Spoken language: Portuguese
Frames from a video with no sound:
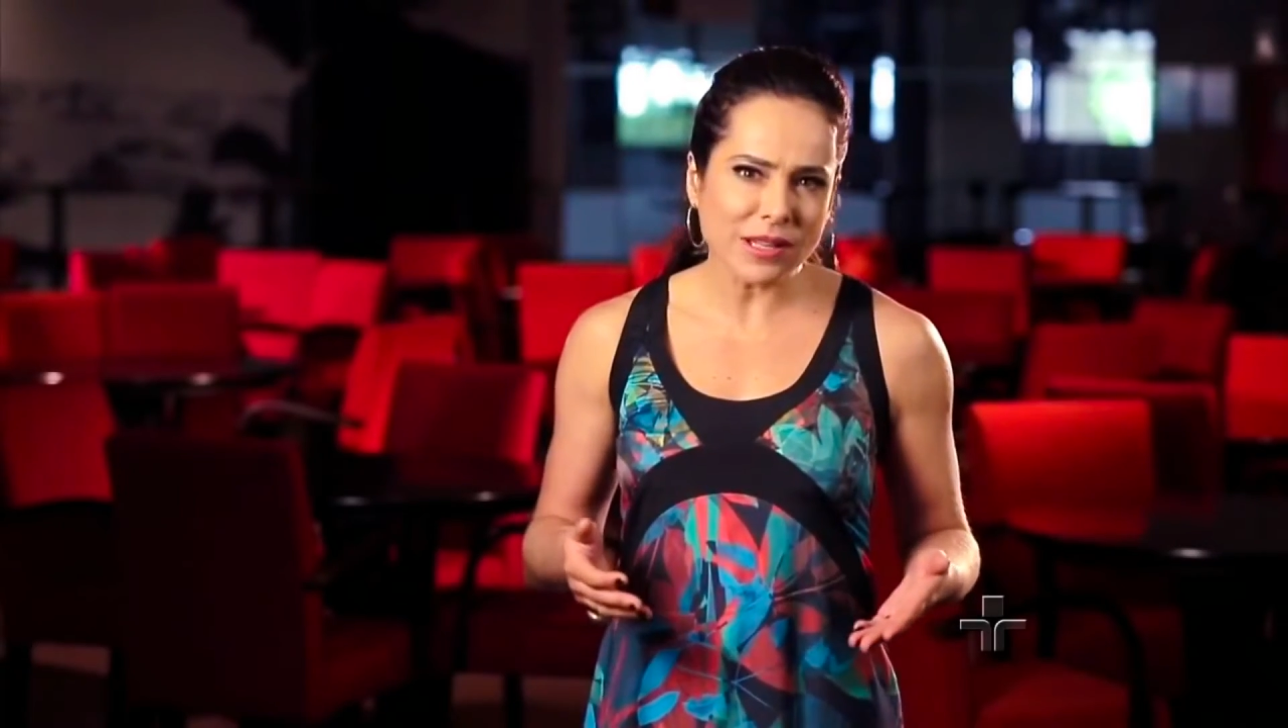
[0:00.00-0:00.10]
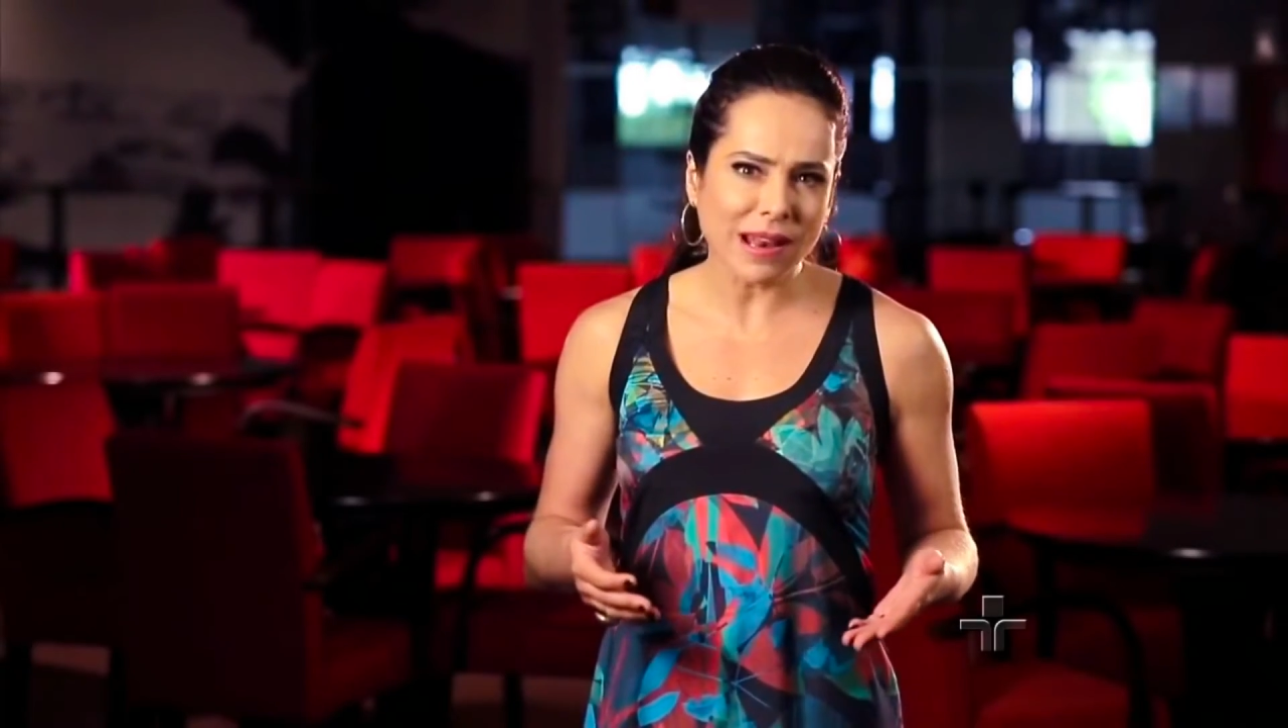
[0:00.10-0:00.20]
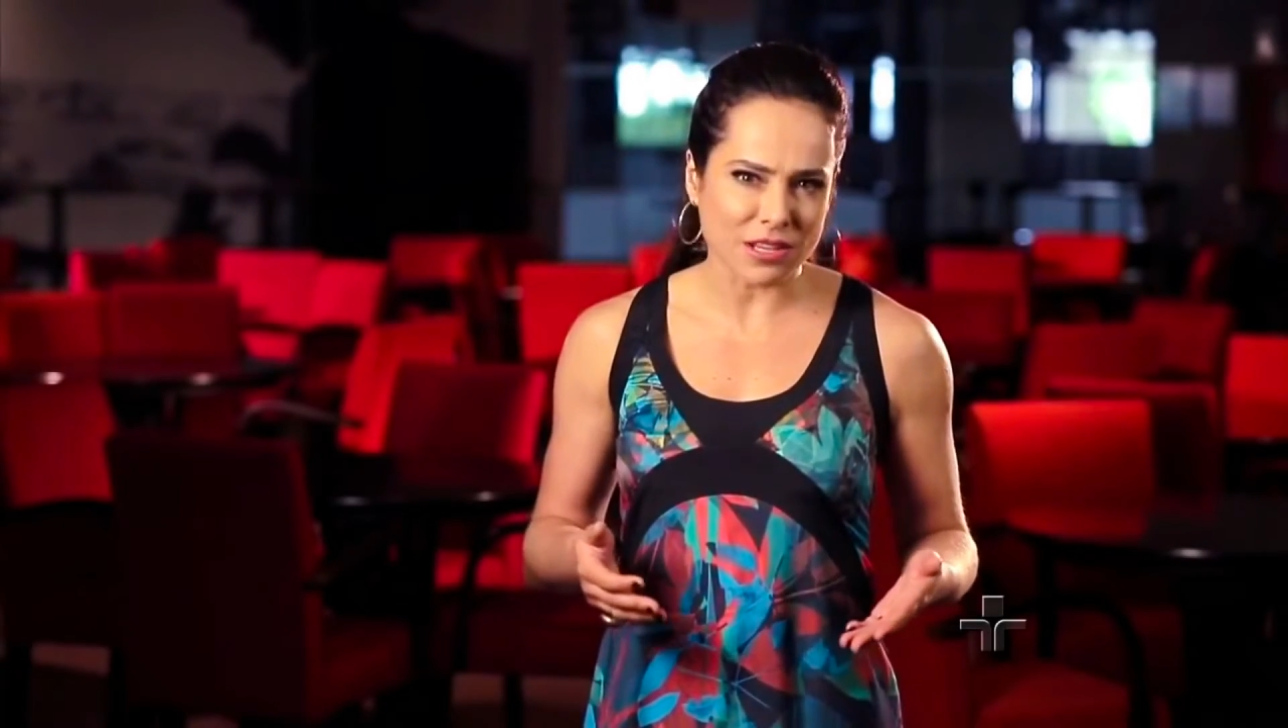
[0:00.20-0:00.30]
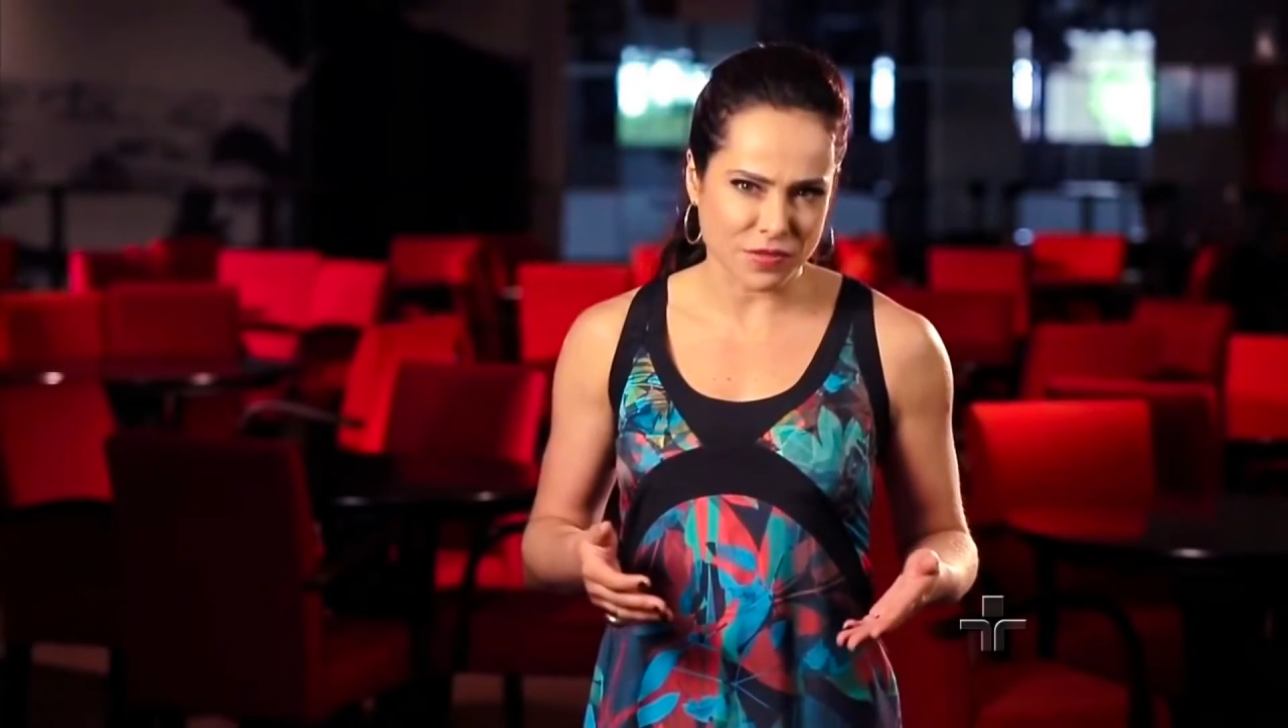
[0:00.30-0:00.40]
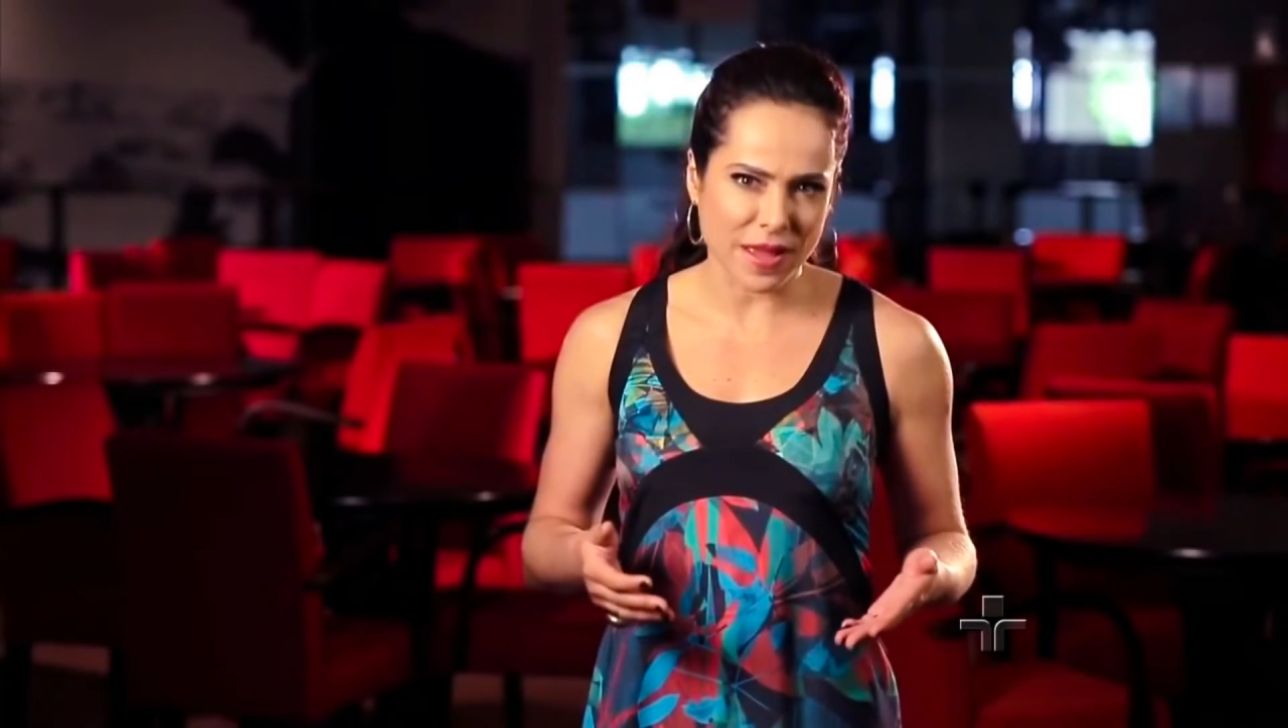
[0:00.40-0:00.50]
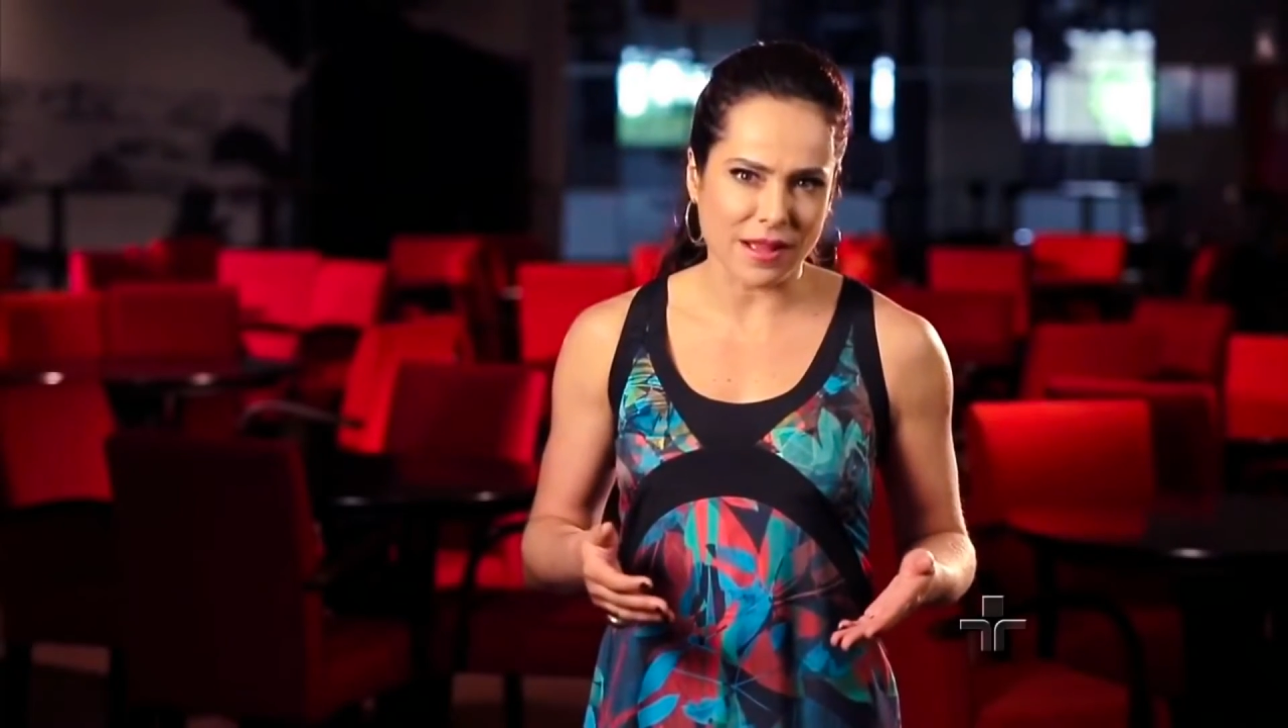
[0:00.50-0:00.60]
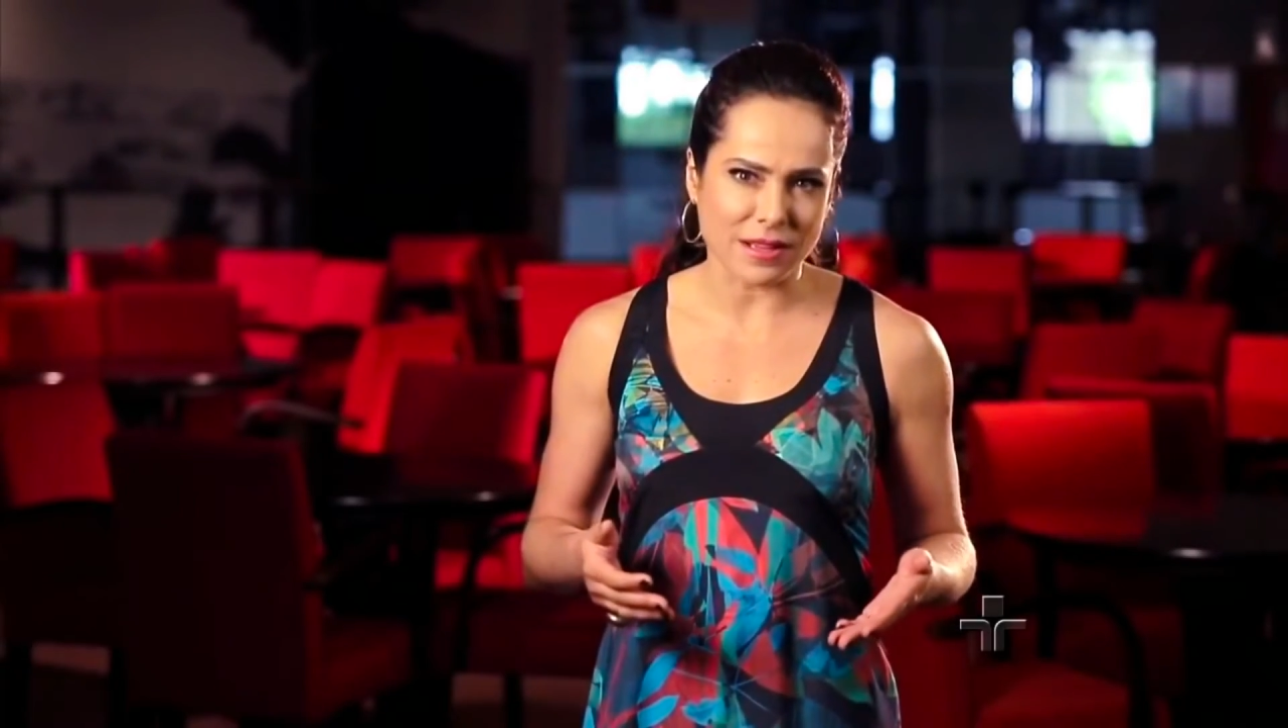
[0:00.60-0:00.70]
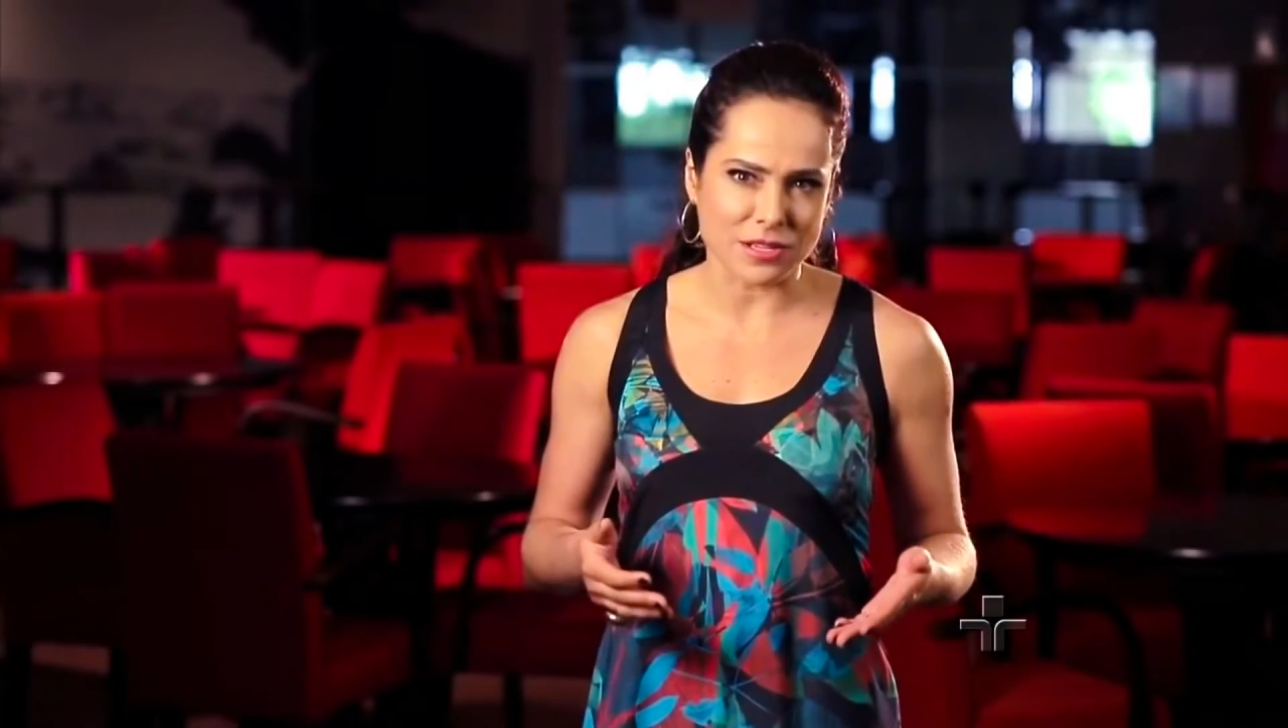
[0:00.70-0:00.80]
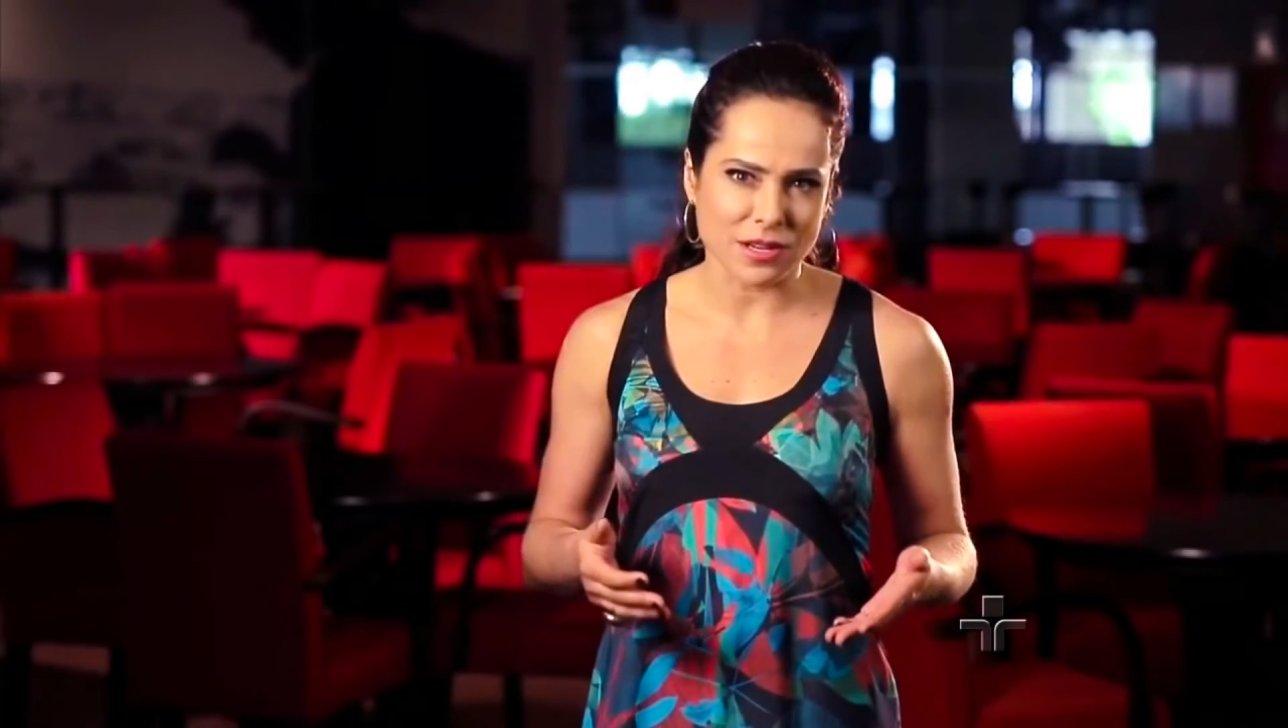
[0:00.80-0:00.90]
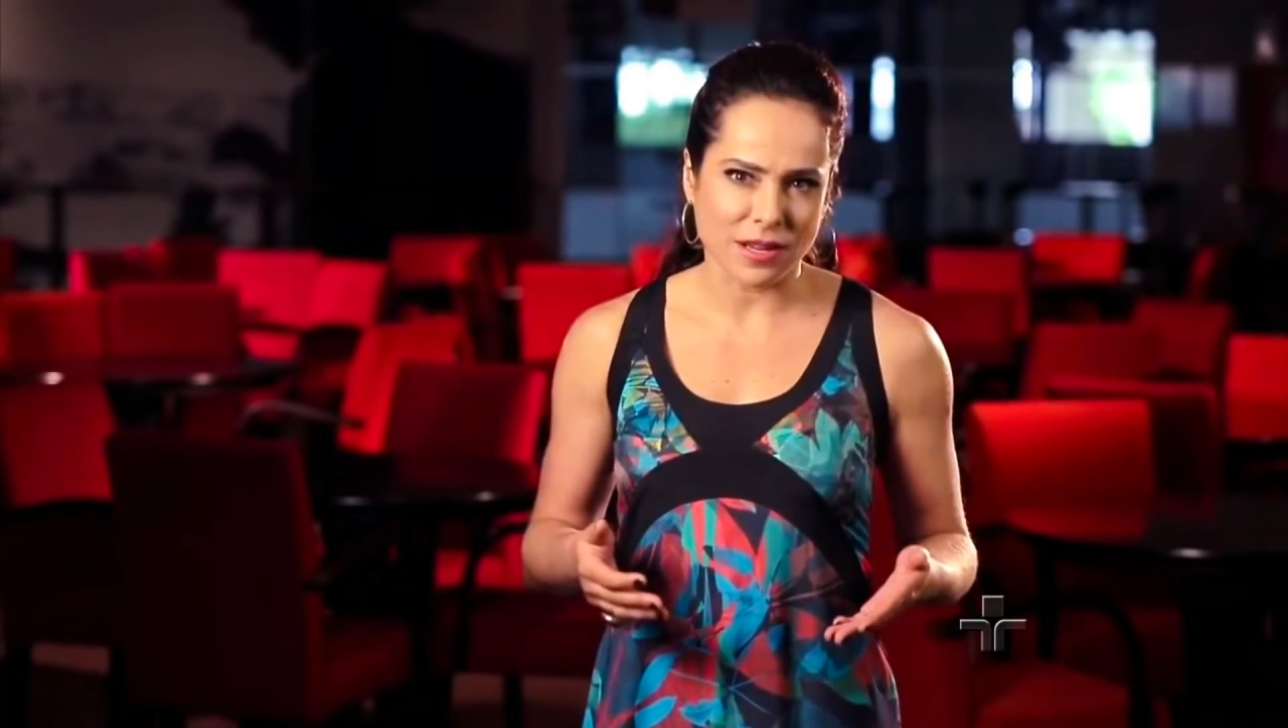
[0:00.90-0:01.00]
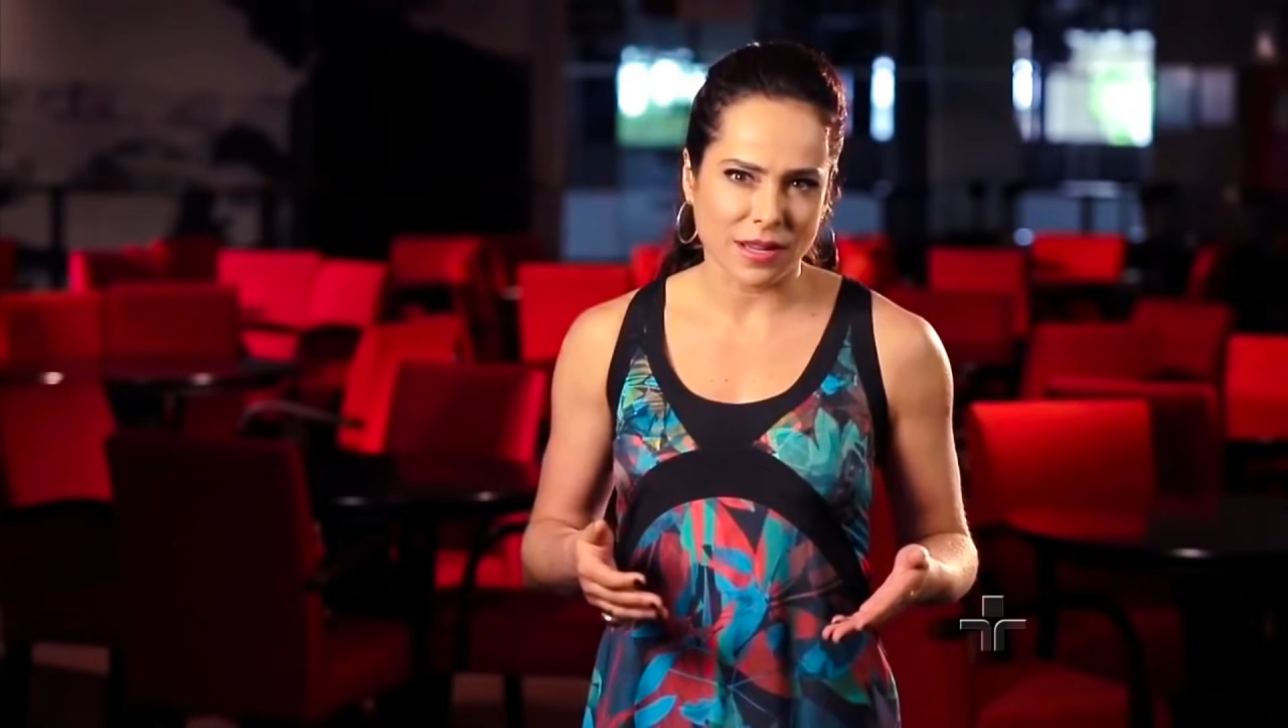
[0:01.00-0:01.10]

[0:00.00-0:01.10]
em Las Vegas